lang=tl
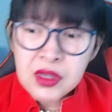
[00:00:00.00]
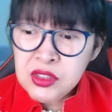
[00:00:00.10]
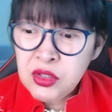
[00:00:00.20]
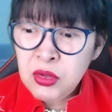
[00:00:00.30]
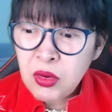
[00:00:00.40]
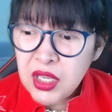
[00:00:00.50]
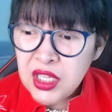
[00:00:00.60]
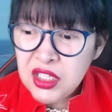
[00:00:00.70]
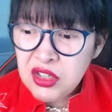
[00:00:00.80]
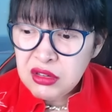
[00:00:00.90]

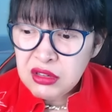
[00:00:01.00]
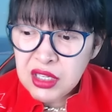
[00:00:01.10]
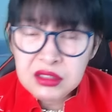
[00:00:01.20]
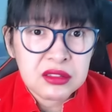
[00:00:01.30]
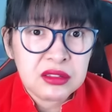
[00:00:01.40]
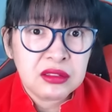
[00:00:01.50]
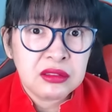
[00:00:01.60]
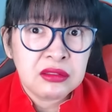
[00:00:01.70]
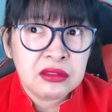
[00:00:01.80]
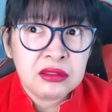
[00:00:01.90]
Solohin nyo ang
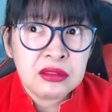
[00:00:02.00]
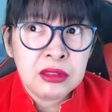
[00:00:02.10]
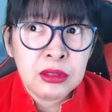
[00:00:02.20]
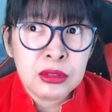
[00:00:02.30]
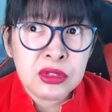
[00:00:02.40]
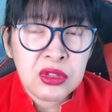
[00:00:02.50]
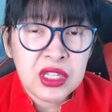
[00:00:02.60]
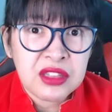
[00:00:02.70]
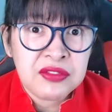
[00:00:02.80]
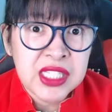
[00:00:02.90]

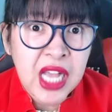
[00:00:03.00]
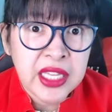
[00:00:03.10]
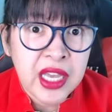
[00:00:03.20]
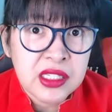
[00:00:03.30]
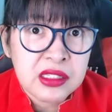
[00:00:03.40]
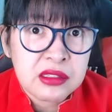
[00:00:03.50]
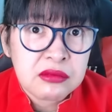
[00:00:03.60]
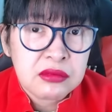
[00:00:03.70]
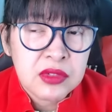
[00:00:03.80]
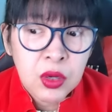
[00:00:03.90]
Luzon at Visayas.
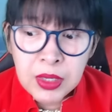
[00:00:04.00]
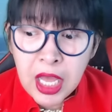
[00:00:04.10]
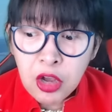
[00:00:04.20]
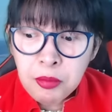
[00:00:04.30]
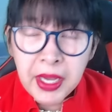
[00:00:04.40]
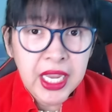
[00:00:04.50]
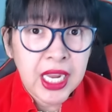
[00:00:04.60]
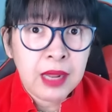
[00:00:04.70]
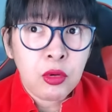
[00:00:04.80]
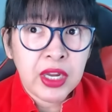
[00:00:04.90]
Wala akong
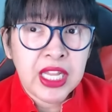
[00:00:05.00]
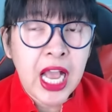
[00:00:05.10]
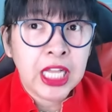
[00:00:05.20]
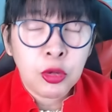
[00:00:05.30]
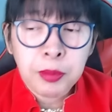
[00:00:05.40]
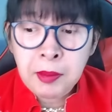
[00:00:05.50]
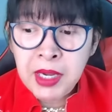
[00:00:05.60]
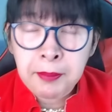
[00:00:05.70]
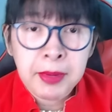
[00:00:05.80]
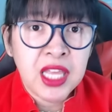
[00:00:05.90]
pakialam kung kailangan ko pang
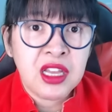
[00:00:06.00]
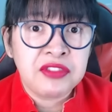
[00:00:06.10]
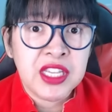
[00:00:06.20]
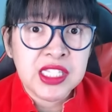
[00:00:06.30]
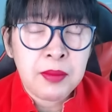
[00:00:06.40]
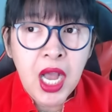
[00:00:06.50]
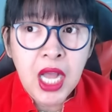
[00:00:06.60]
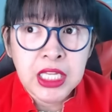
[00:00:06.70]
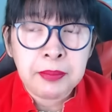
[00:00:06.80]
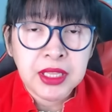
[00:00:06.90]
mag-apply ng visa,
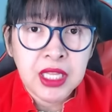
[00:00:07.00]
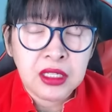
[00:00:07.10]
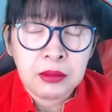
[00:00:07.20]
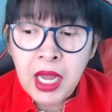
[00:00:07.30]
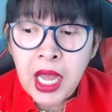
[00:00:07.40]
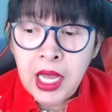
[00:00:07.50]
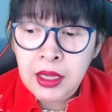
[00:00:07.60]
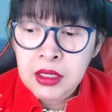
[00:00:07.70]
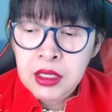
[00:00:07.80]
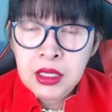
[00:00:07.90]
makalipat lang, maka,
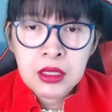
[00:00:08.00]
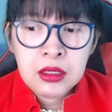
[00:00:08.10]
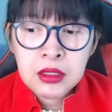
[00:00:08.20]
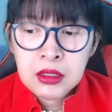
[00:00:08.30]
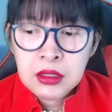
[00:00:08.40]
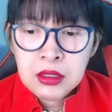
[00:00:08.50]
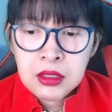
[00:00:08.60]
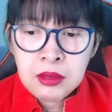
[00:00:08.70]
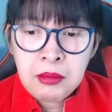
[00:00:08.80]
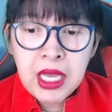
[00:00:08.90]

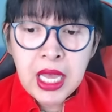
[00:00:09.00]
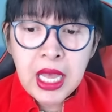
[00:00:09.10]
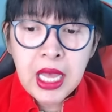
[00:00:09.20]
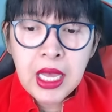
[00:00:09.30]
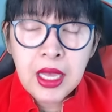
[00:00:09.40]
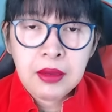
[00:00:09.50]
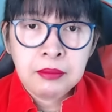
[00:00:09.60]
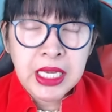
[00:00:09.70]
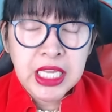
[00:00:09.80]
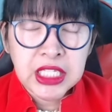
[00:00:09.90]

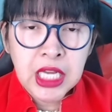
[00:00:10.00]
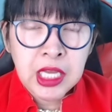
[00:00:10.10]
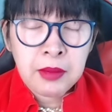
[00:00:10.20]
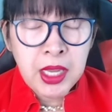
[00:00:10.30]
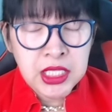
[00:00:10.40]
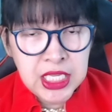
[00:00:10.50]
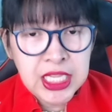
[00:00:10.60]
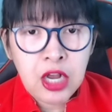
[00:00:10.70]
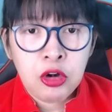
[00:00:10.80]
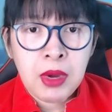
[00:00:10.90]
makabalik lang ng
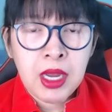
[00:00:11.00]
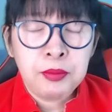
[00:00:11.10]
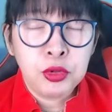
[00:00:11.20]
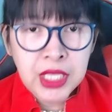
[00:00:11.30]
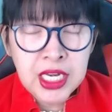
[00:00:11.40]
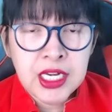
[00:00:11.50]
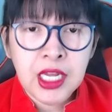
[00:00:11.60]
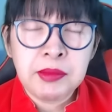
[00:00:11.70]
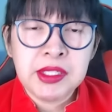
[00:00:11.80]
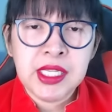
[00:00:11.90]
Maynila or makapunta lang ng
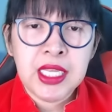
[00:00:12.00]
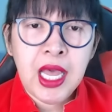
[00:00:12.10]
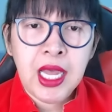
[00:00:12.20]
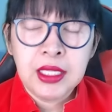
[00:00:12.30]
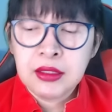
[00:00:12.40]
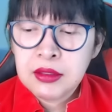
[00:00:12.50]
Kabisayaan.